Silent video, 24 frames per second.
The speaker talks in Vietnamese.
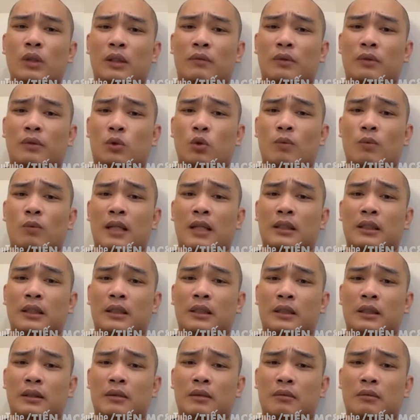nhất và số má
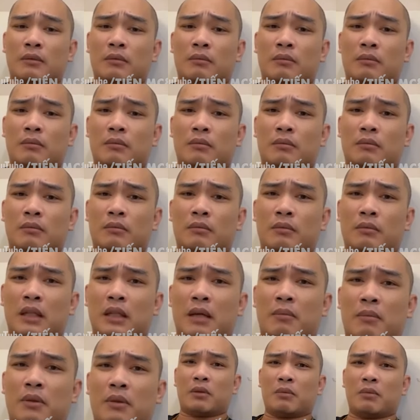nhất nhá.
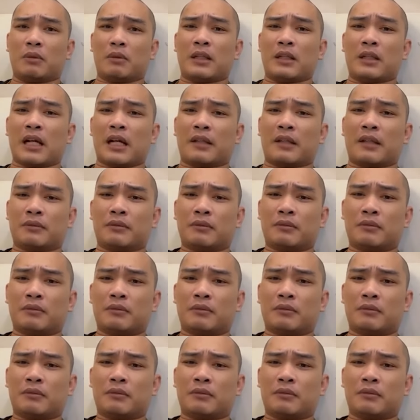để mà chúng mày biết ai